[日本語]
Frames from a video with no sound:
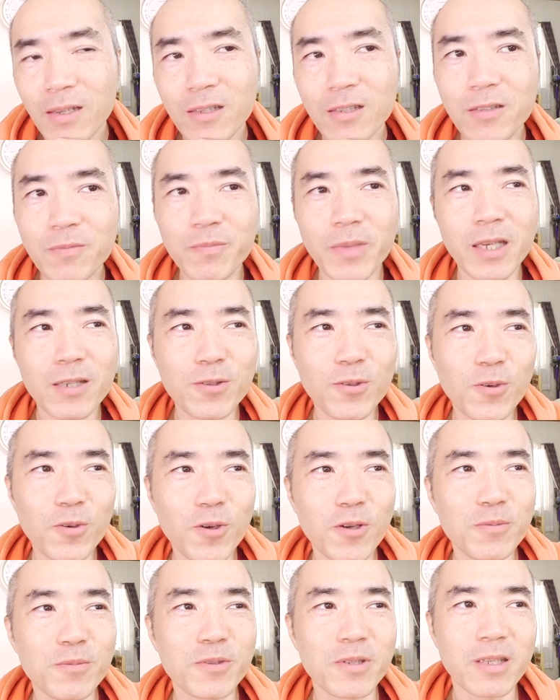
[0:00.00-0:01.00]
スペルト
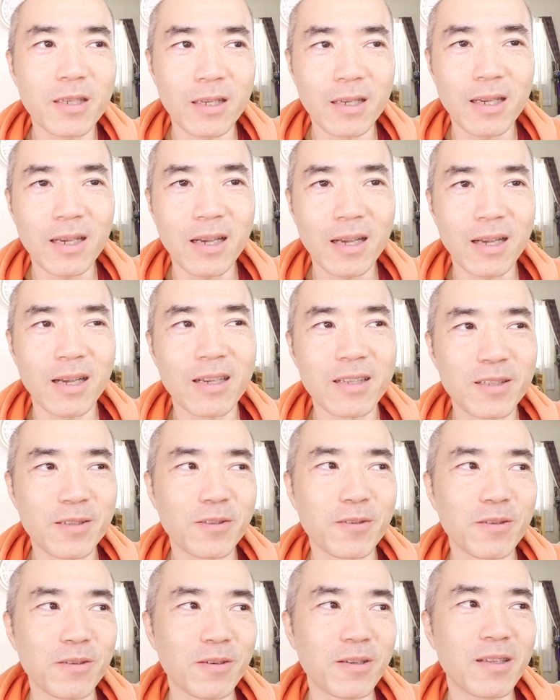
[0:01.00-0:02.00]
小麦がそ
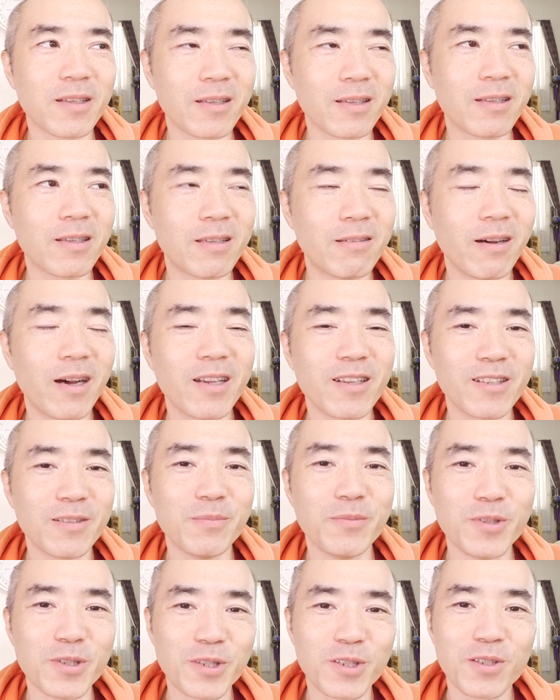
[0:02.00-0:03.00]
のいわゆる
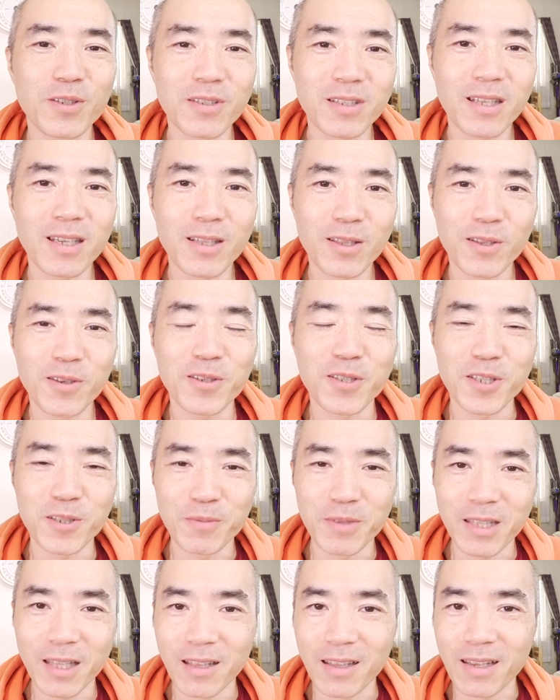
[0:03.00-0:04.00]
無調整豆乳
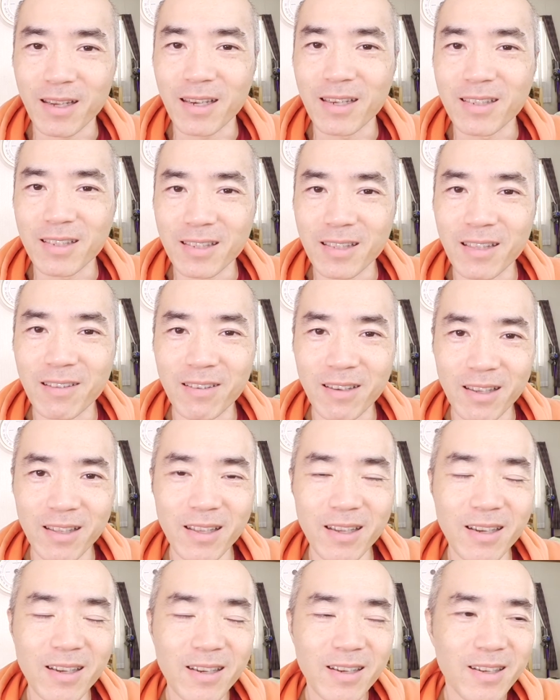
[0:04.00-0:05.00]
みたいな感じっていうのか
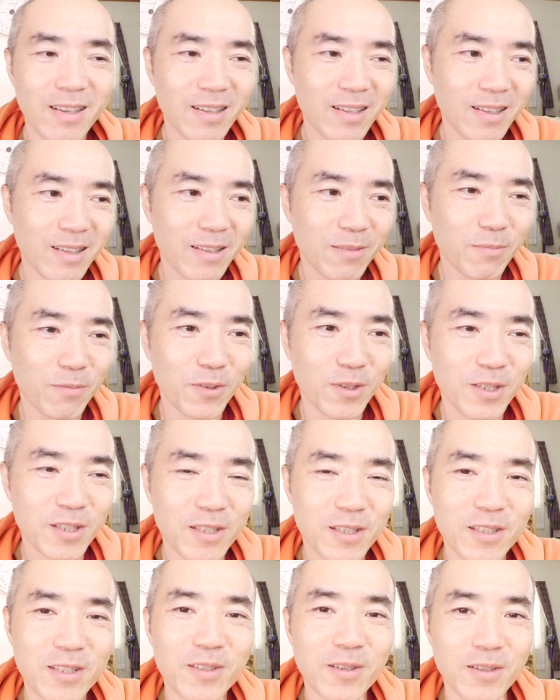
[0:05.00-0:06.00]
な。もう
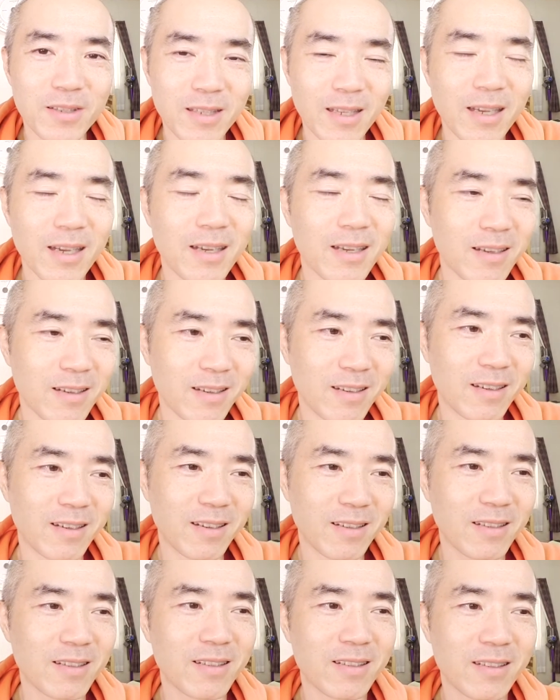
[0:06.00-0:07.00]
酢の
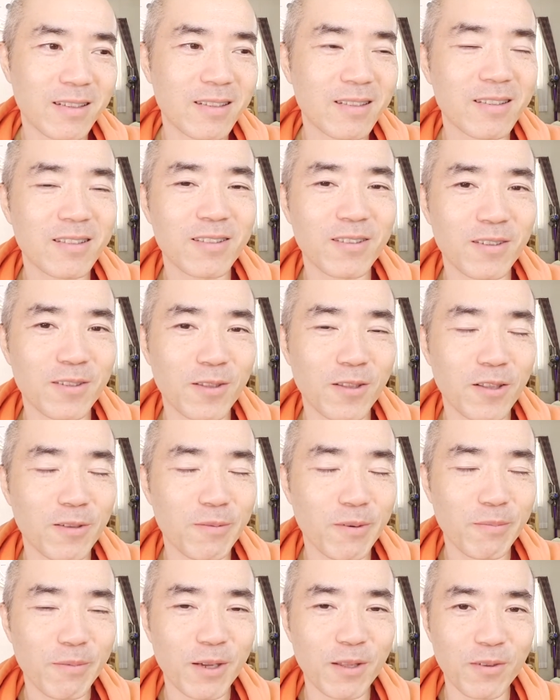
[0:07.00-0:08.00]
さ、酢のその
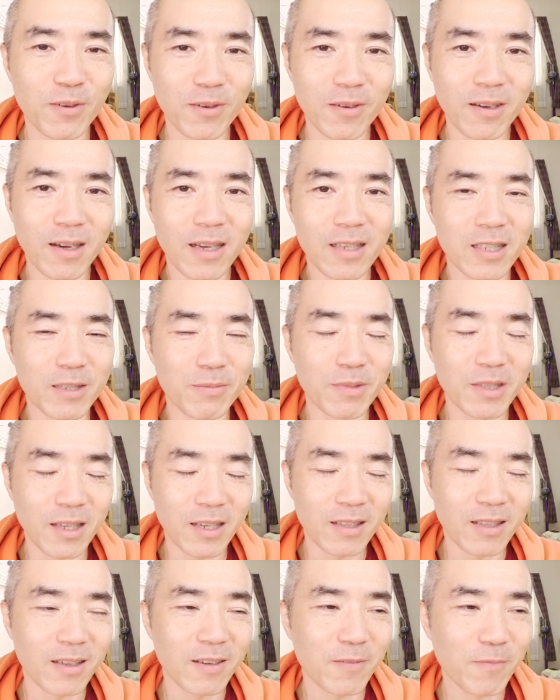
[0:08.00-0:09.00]
ままの味みた
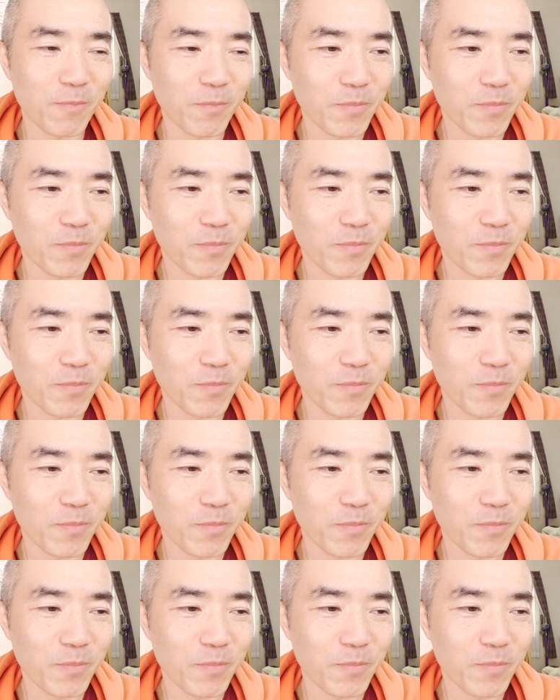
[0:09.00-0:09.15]
いな。